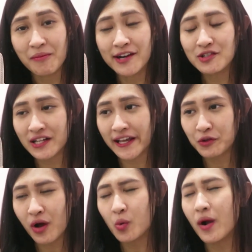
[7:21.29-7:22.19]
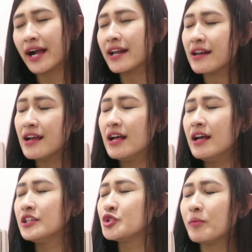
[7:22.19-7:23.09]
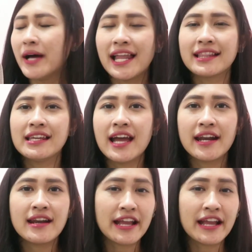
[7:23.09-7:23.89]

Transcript: Baru setelah itu aku akan coba latihan